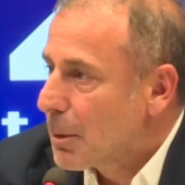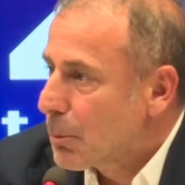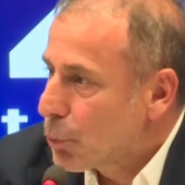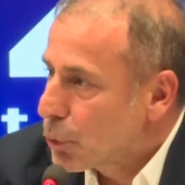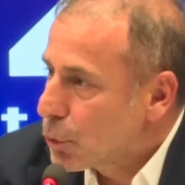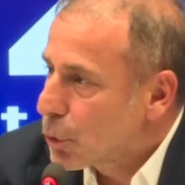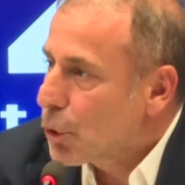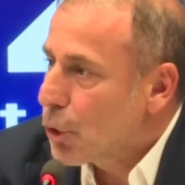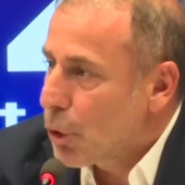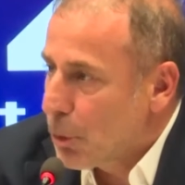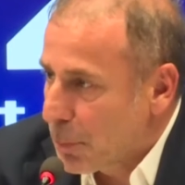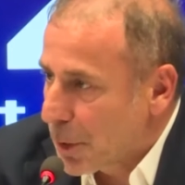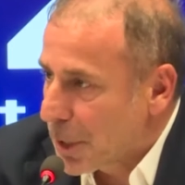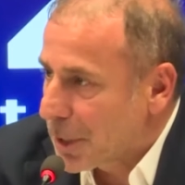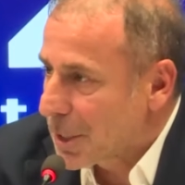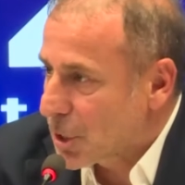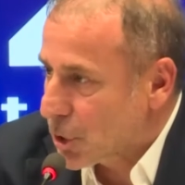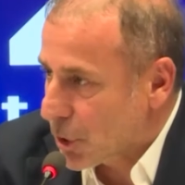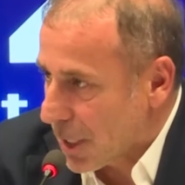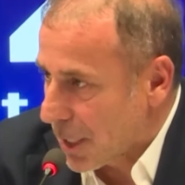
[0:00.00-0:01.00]
Bunu da ön
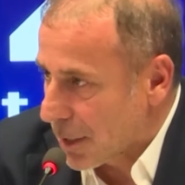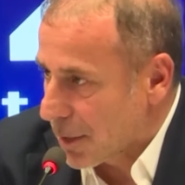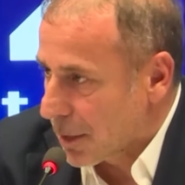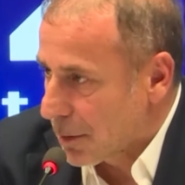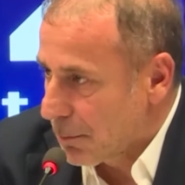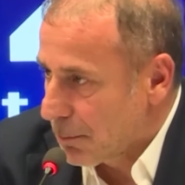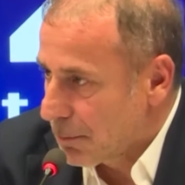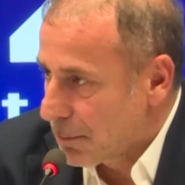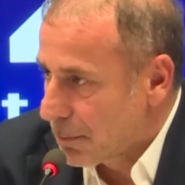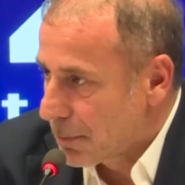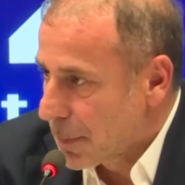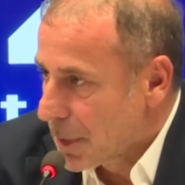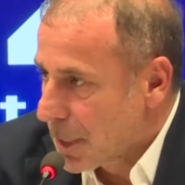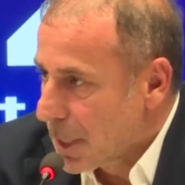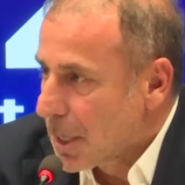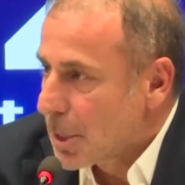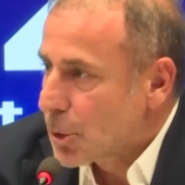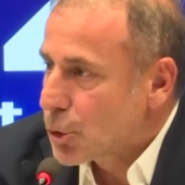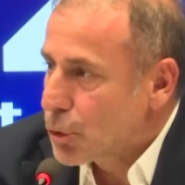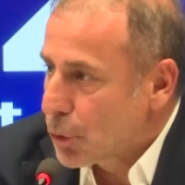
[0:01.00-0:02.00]
plana çıkartalım.
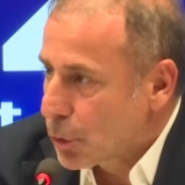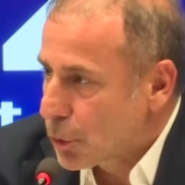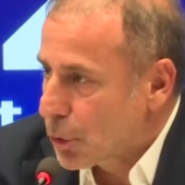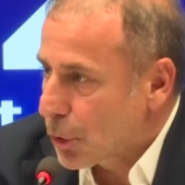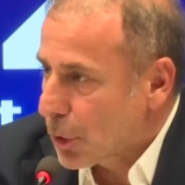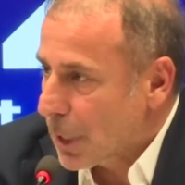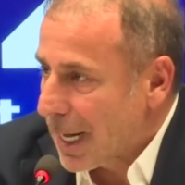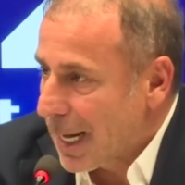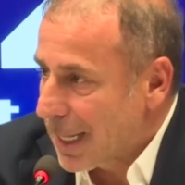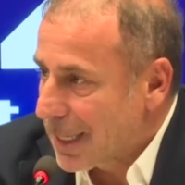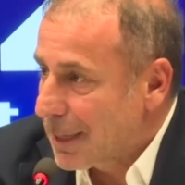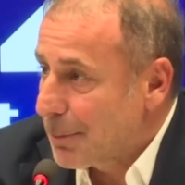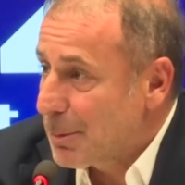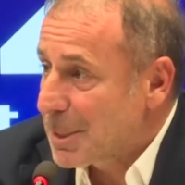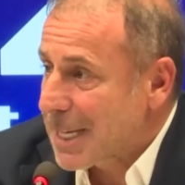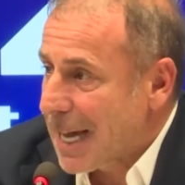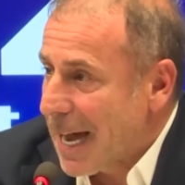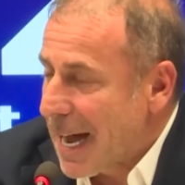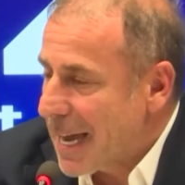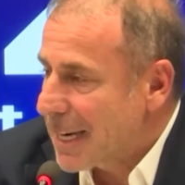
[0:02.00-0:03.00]
Çünkü
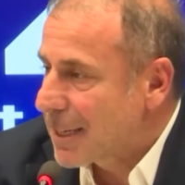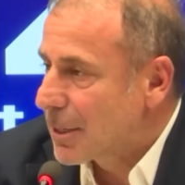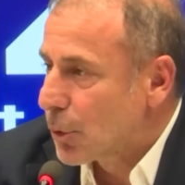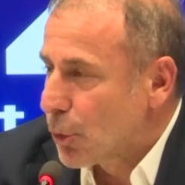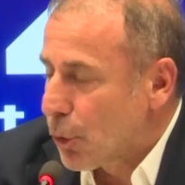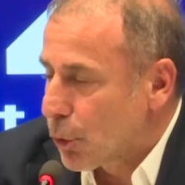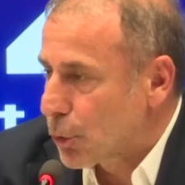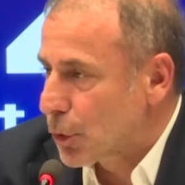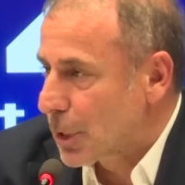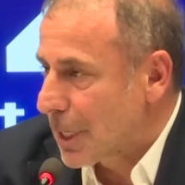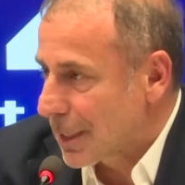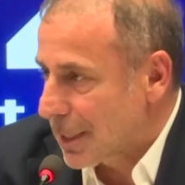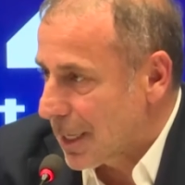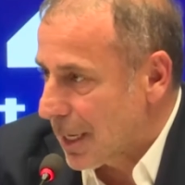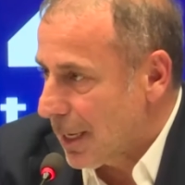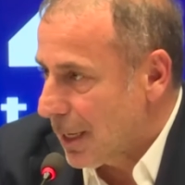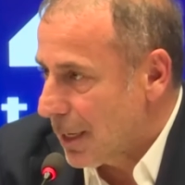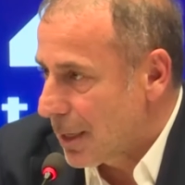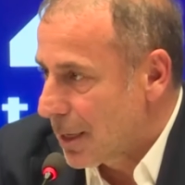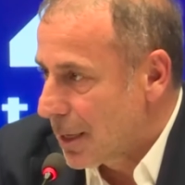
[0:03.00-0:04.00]
geldiğimiz her
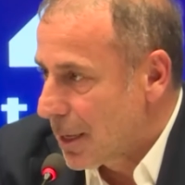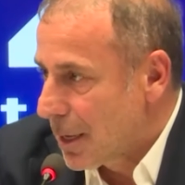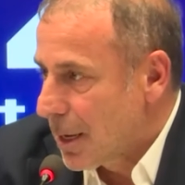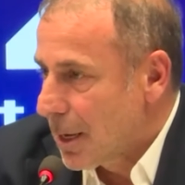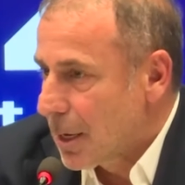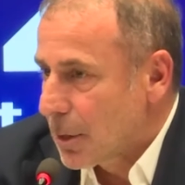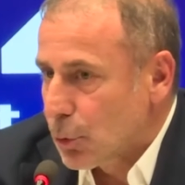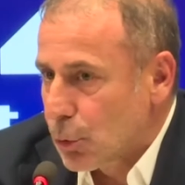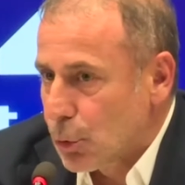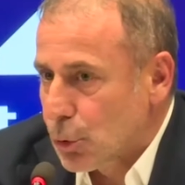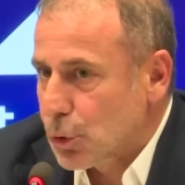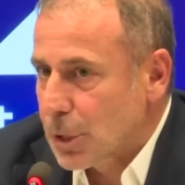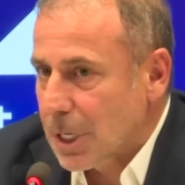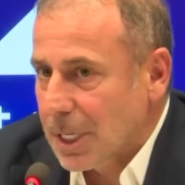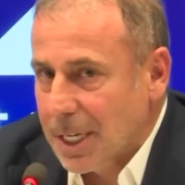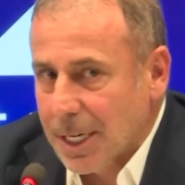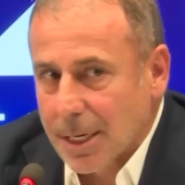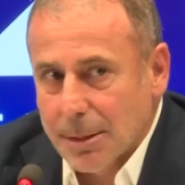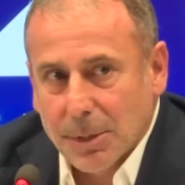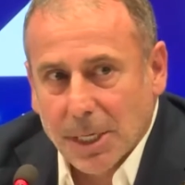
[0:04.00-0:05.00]
noktada
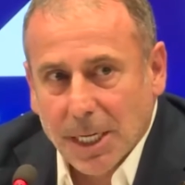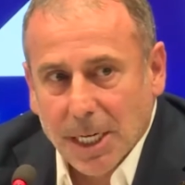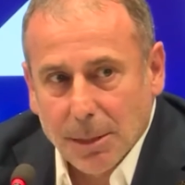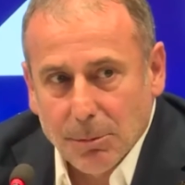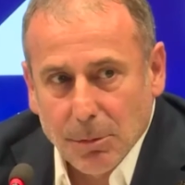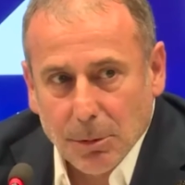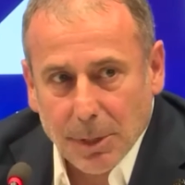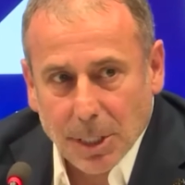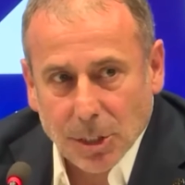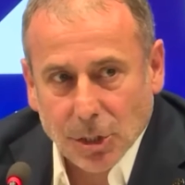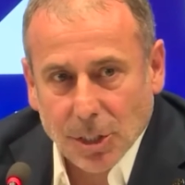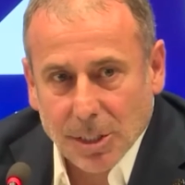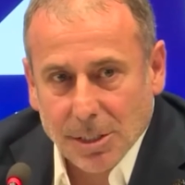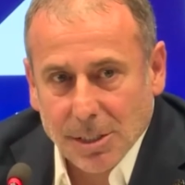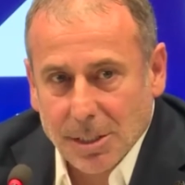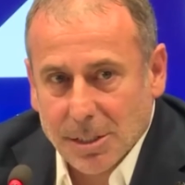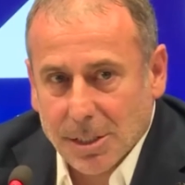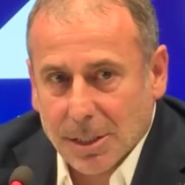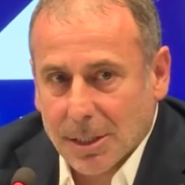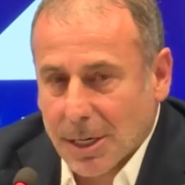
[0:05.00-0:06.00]
%20-25
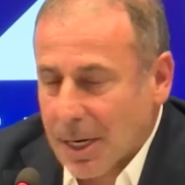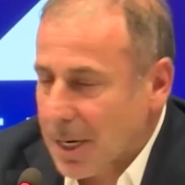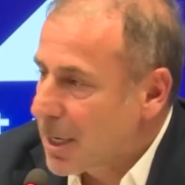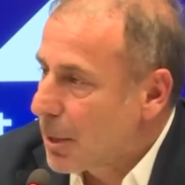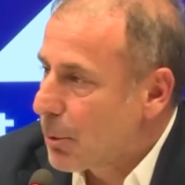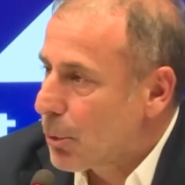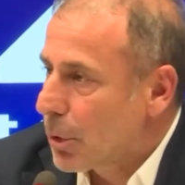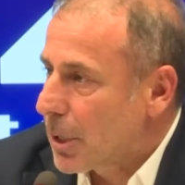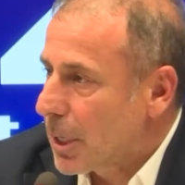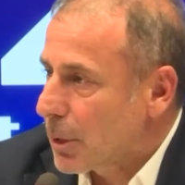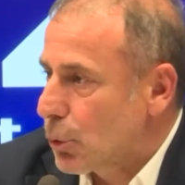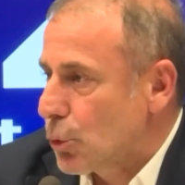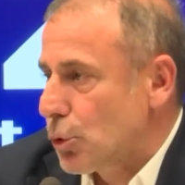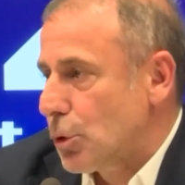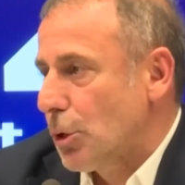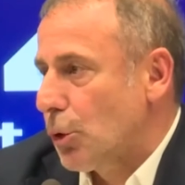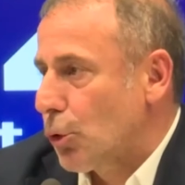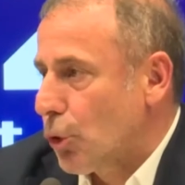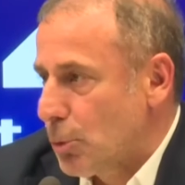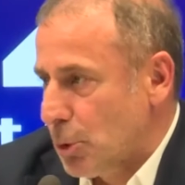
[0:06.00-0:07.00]
istatistik rakam olarak
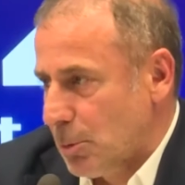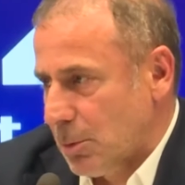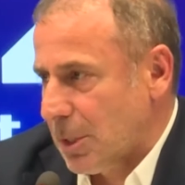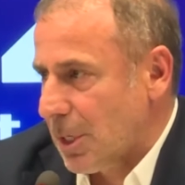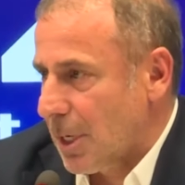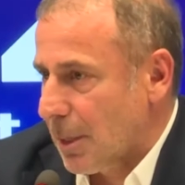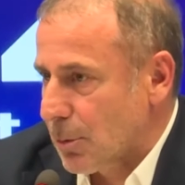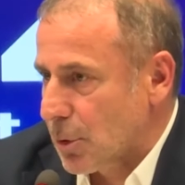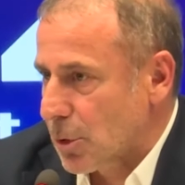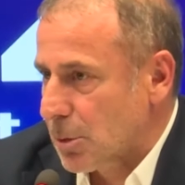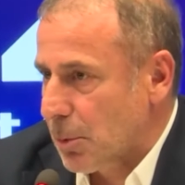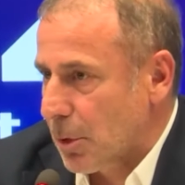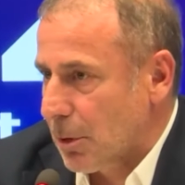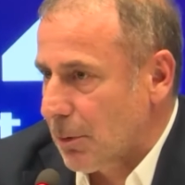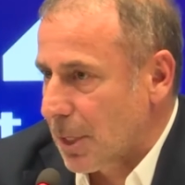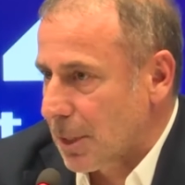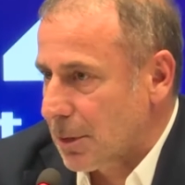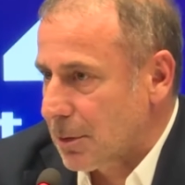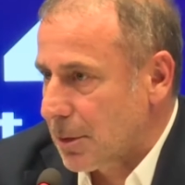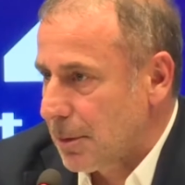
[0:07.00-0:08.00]
üstüne koymuş bir
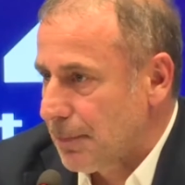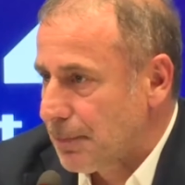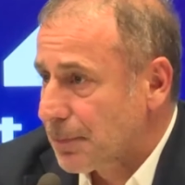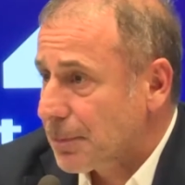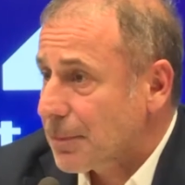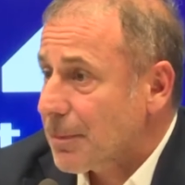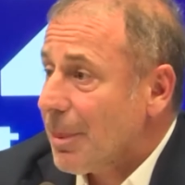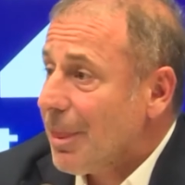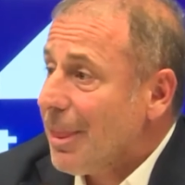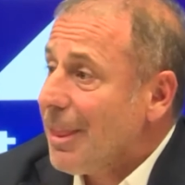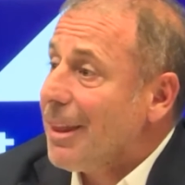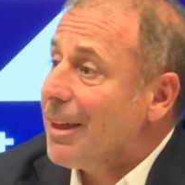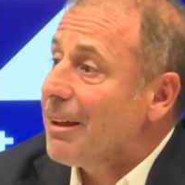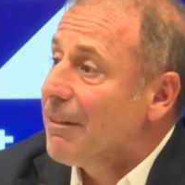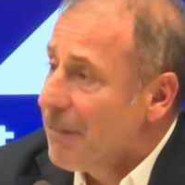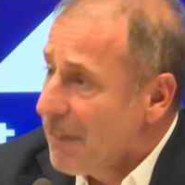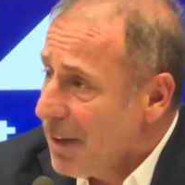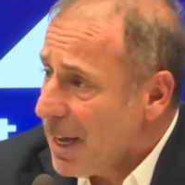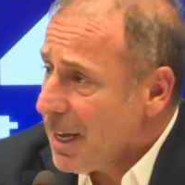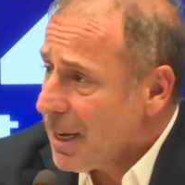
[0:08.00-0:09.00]
Trabzonspor vardır.
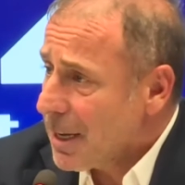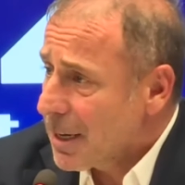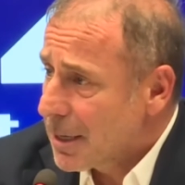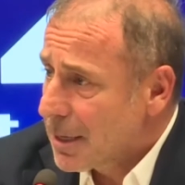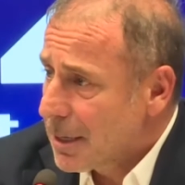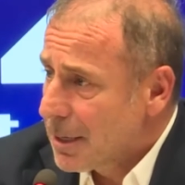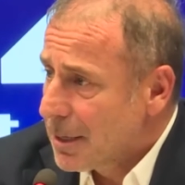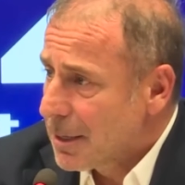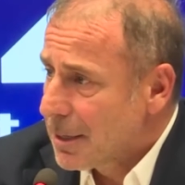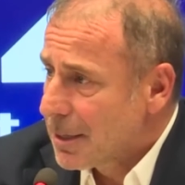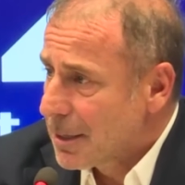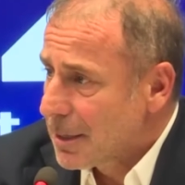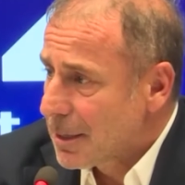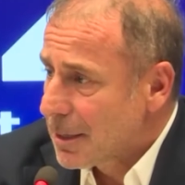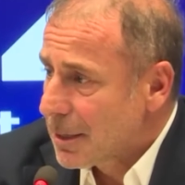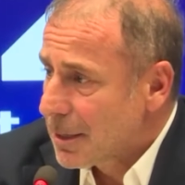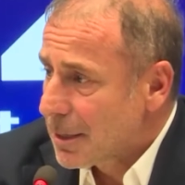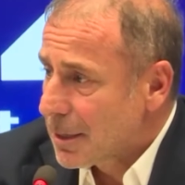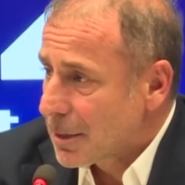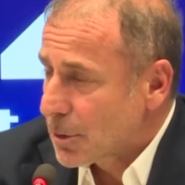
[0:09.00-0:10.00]
Ve
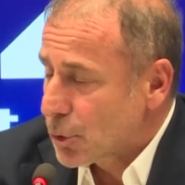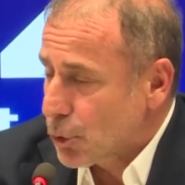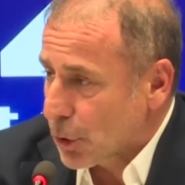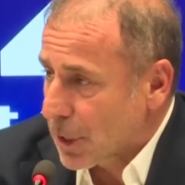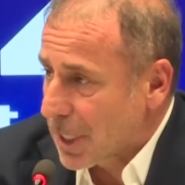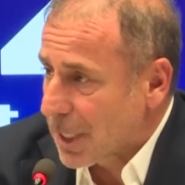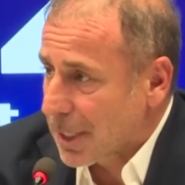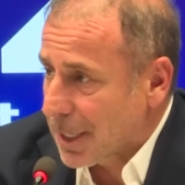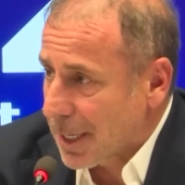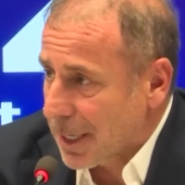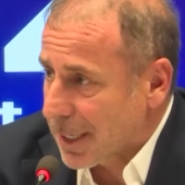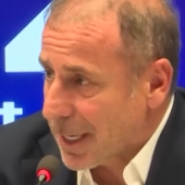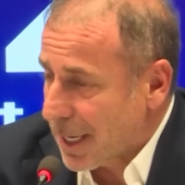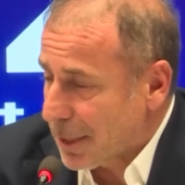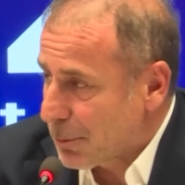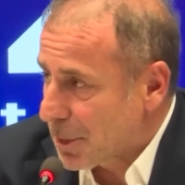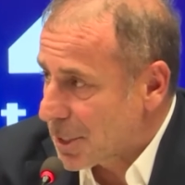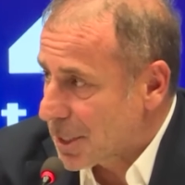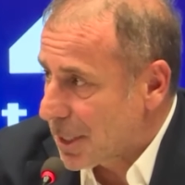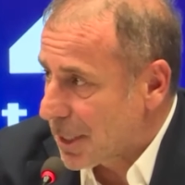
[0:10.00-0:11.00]
çok geriden
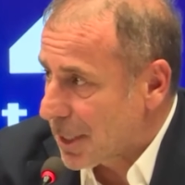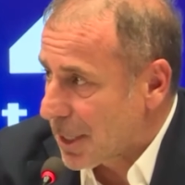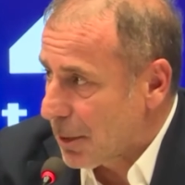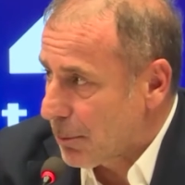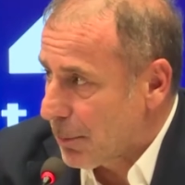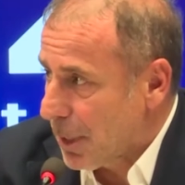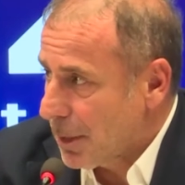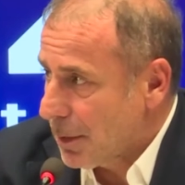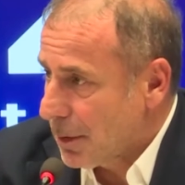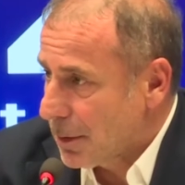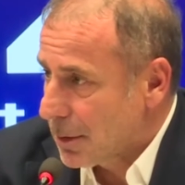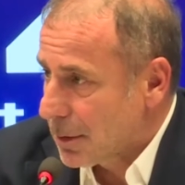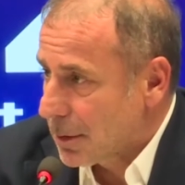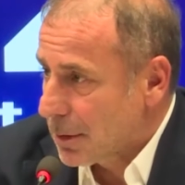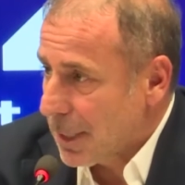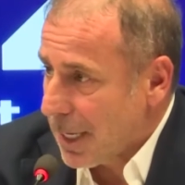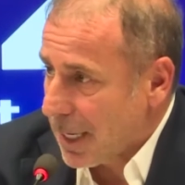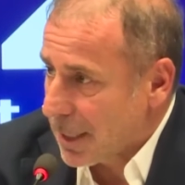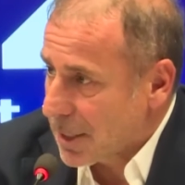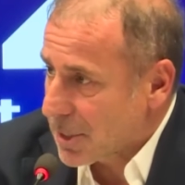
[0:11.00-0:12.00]
gelmesine rağmen
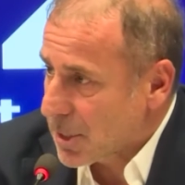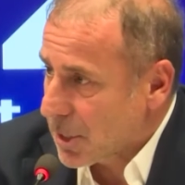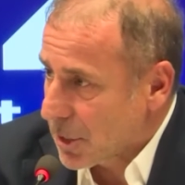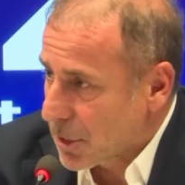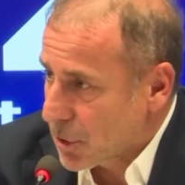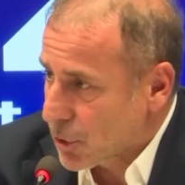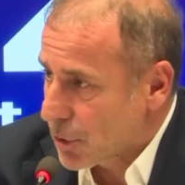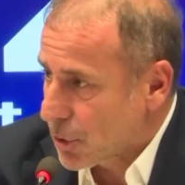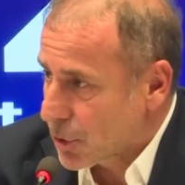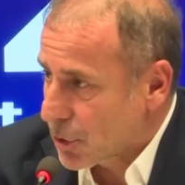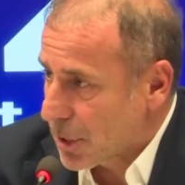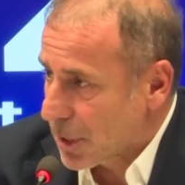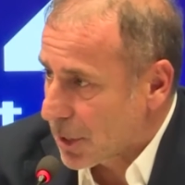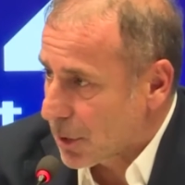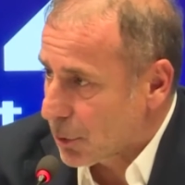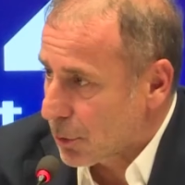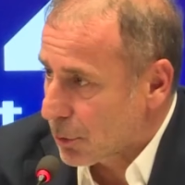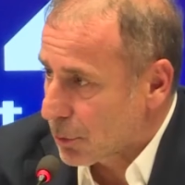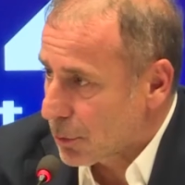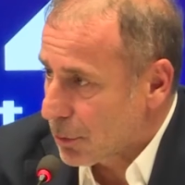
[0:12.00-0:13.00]
neredeyse yarışın içine
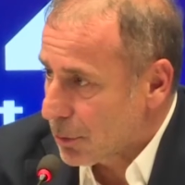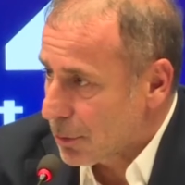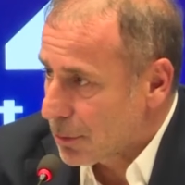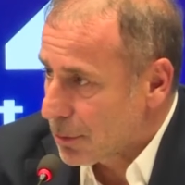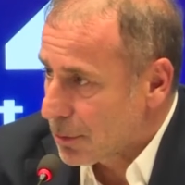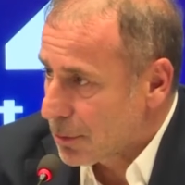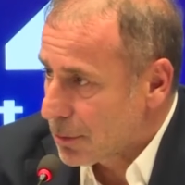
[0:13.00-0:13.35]
giriyordu.